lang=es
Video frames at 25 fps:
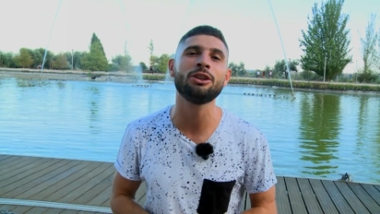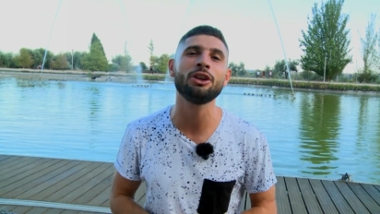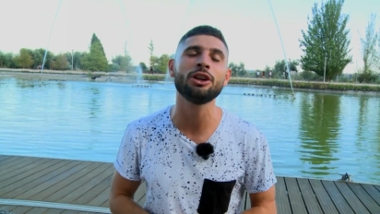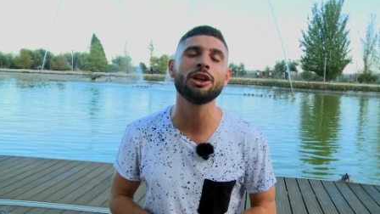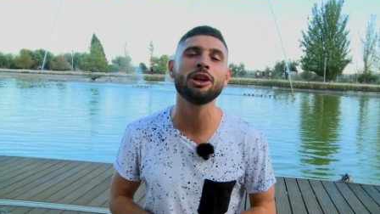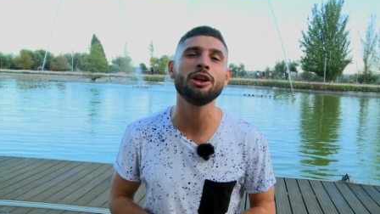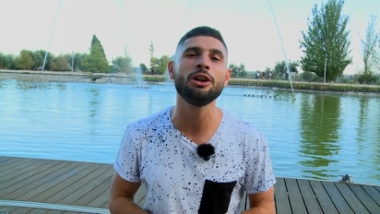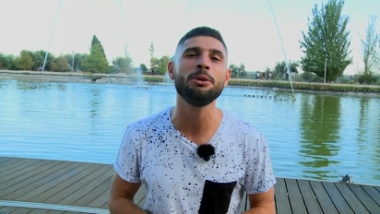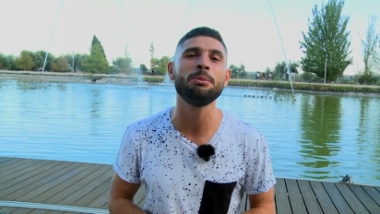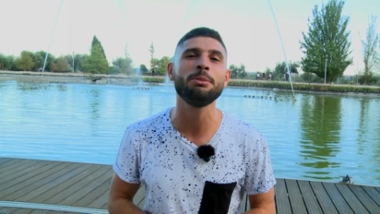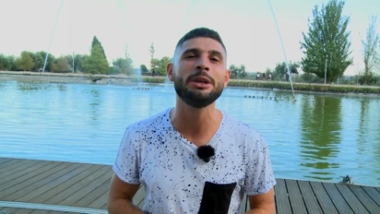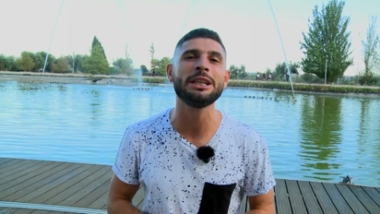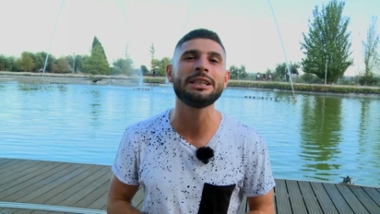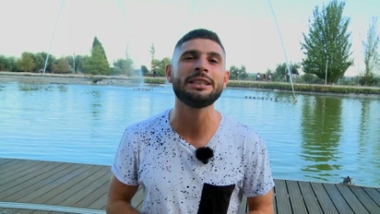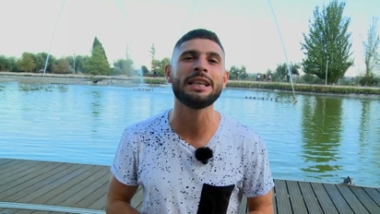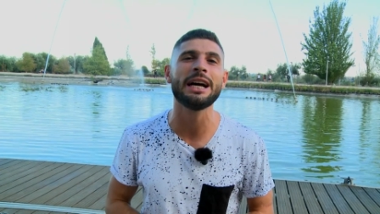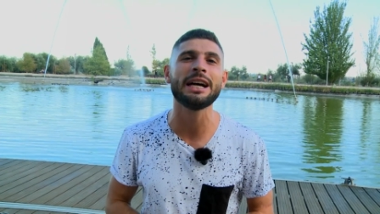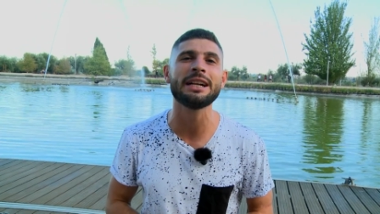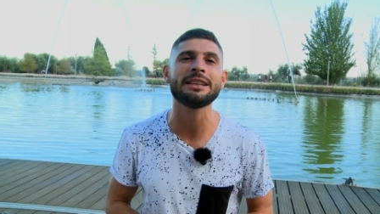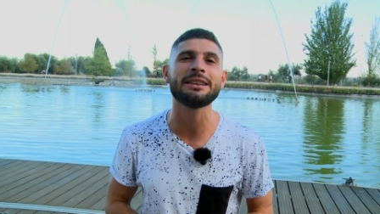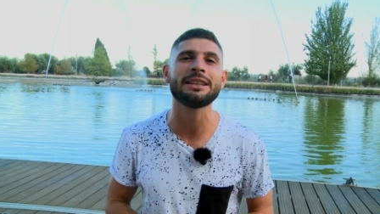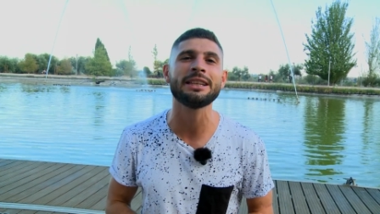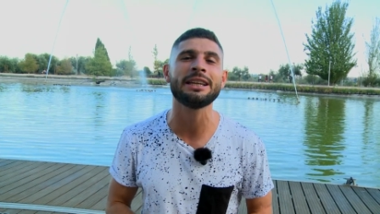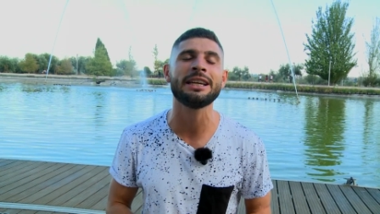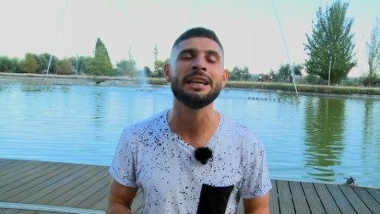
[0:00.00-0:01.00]
Yo quiero
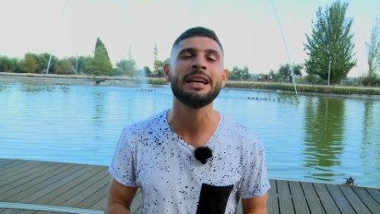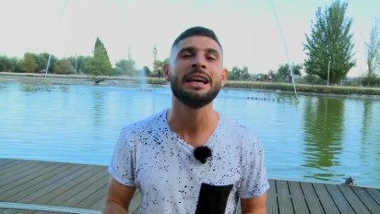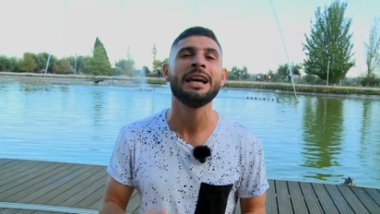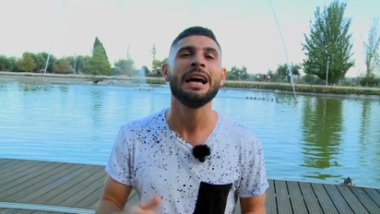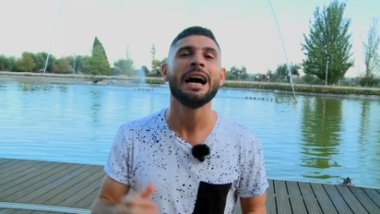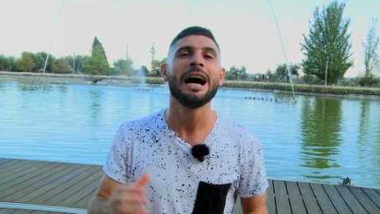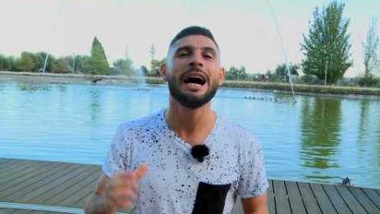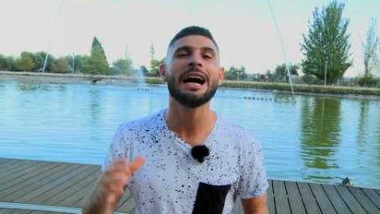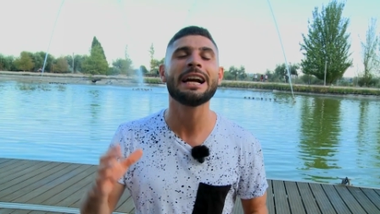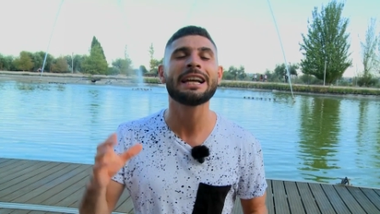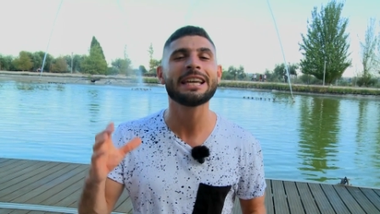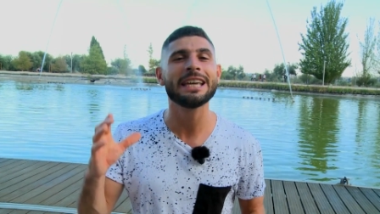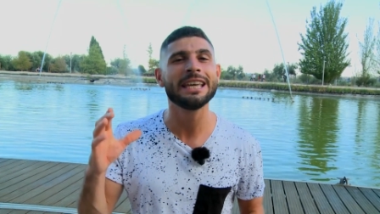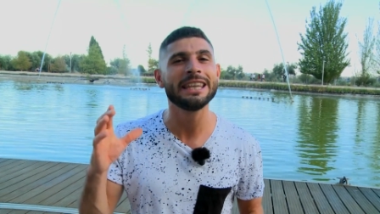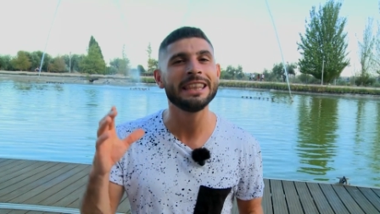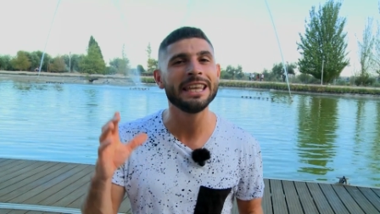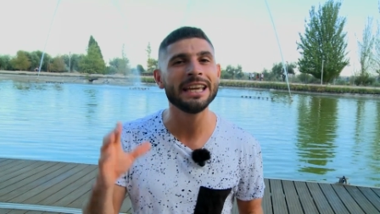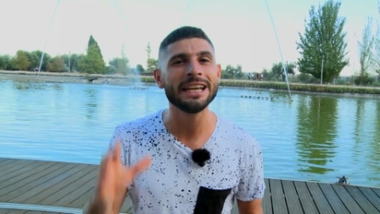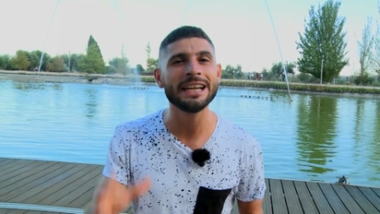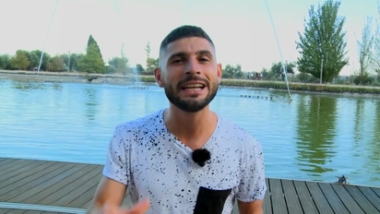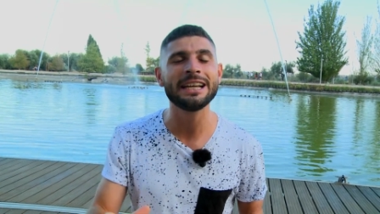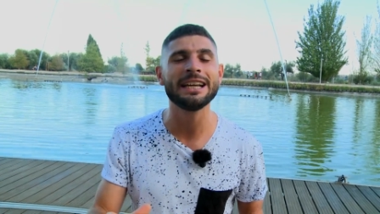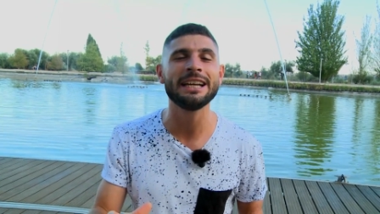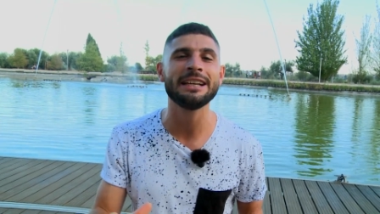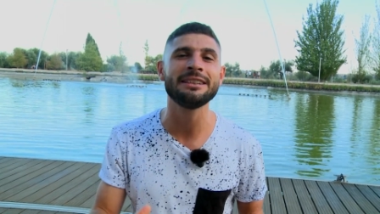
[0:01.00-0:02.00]
invitarte a que
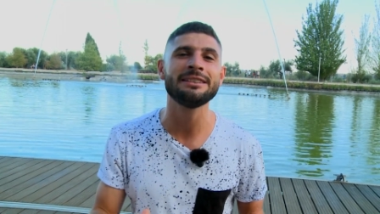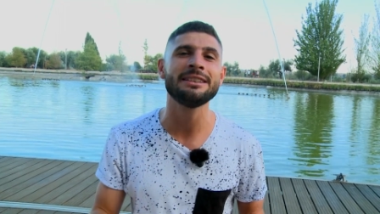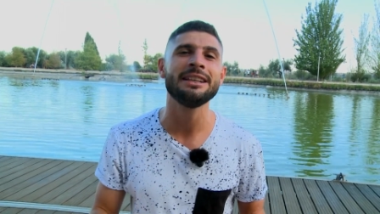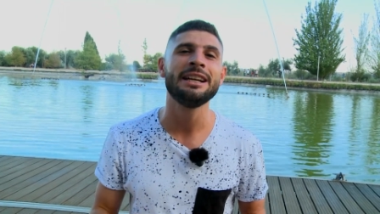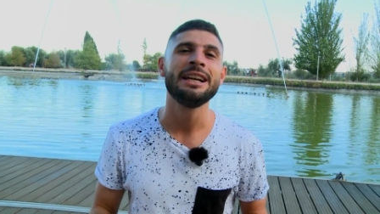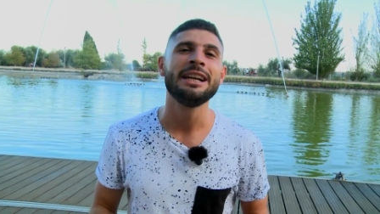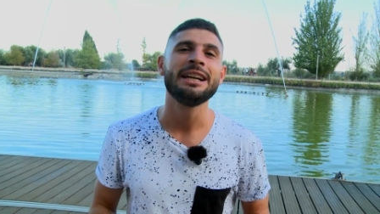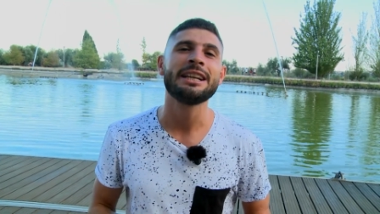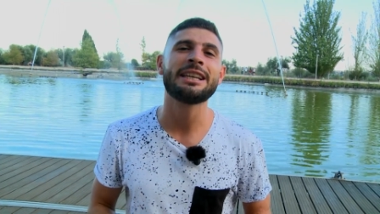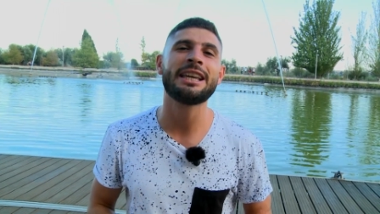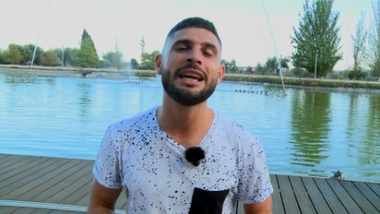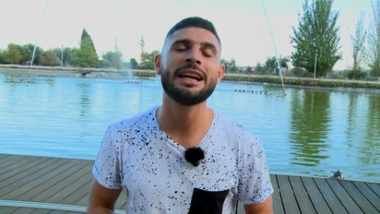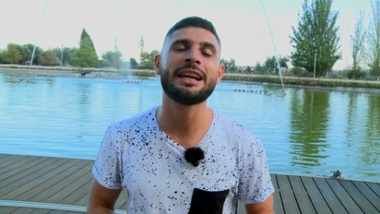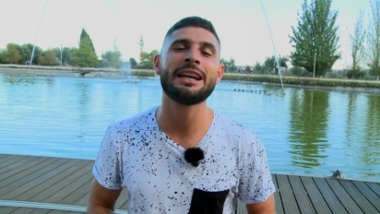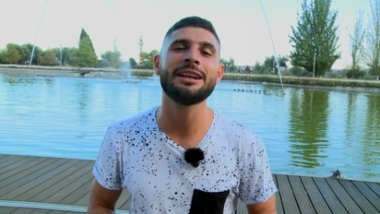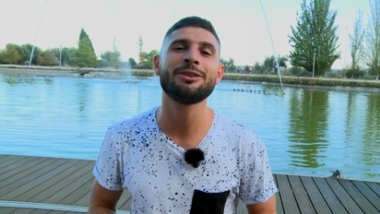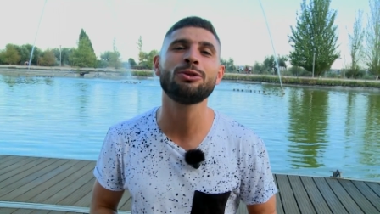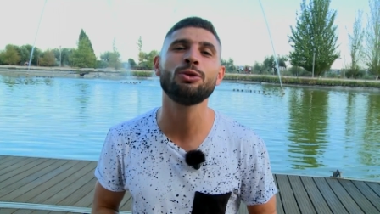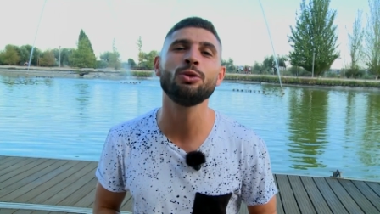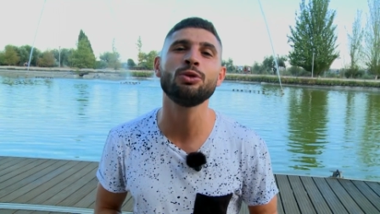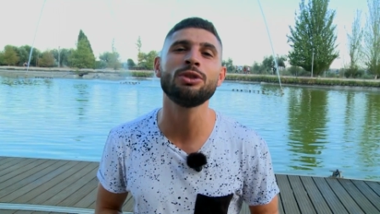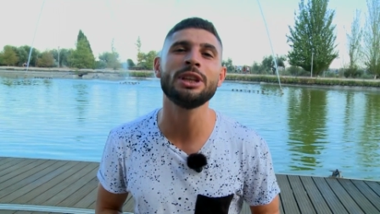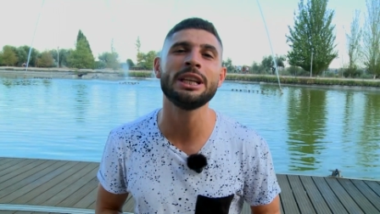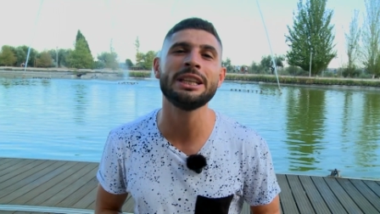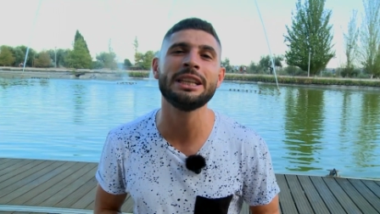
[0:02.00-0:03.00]
dejes que
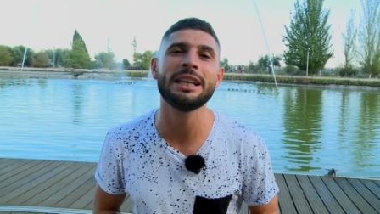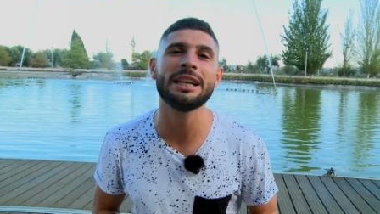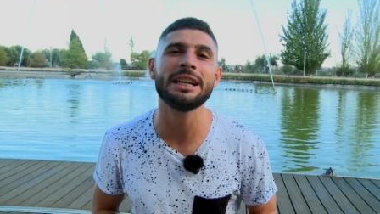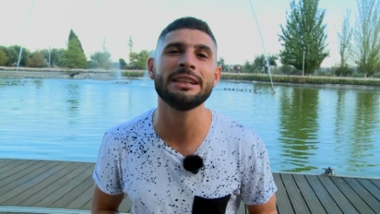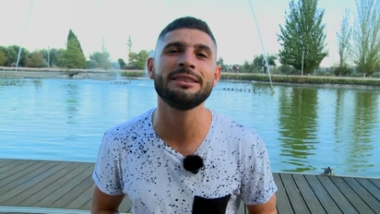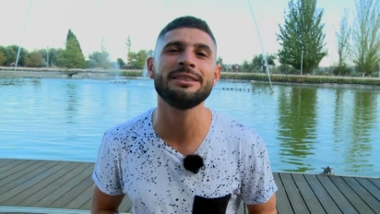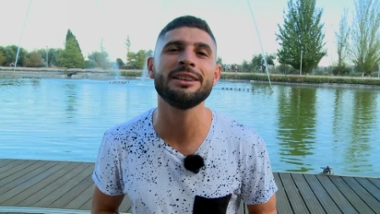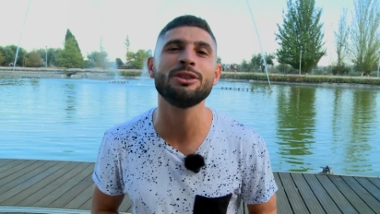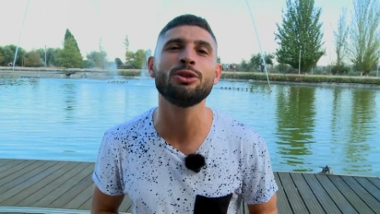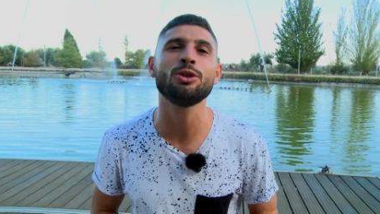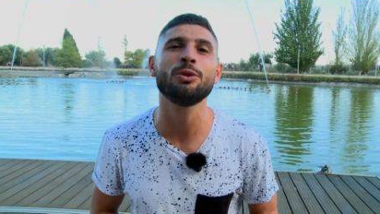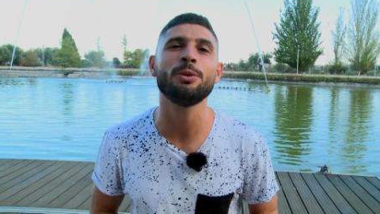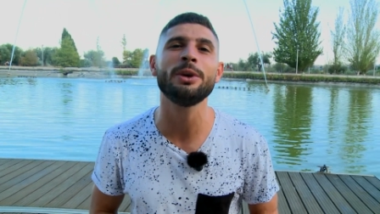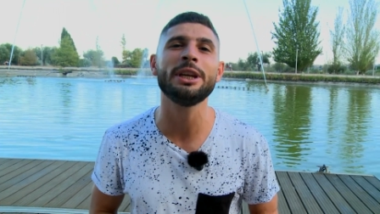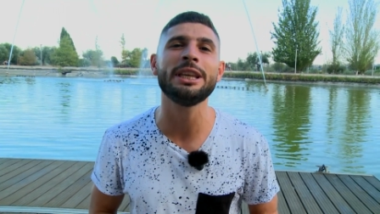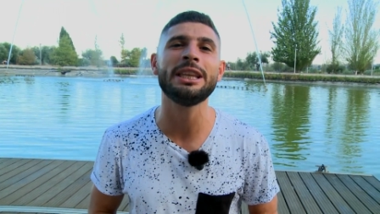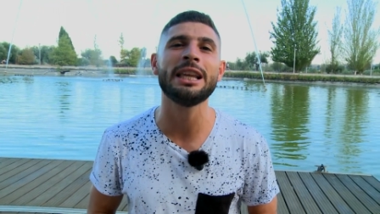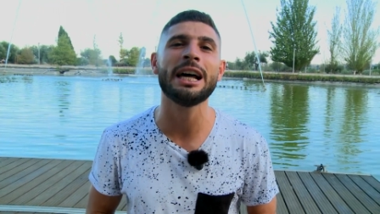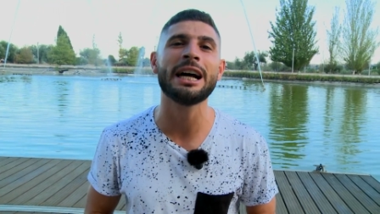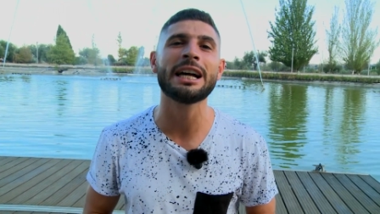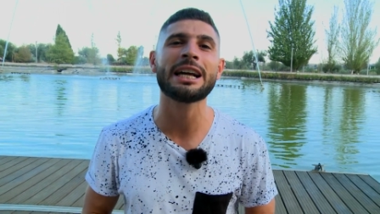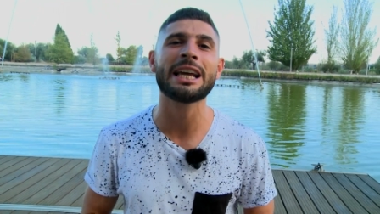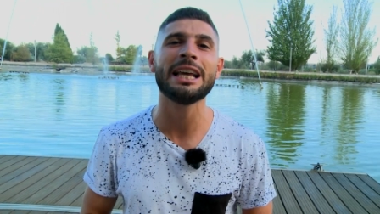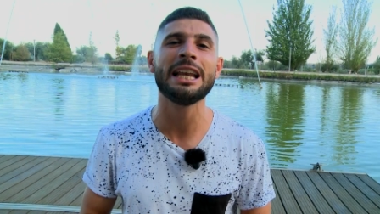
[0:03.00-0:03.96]
Jesús enderece tu vida,